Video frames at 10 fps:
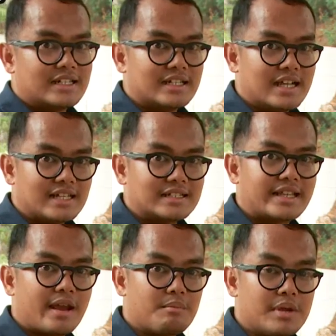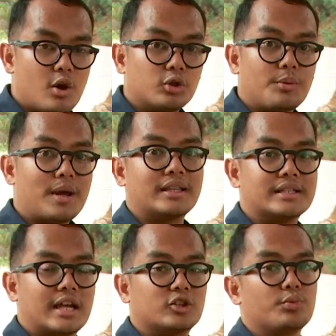dengan semi
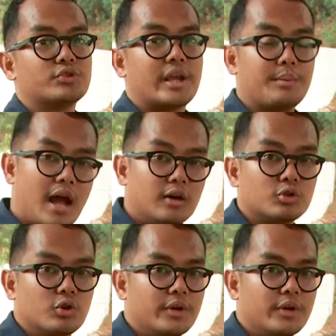otomatis ataupun semi auto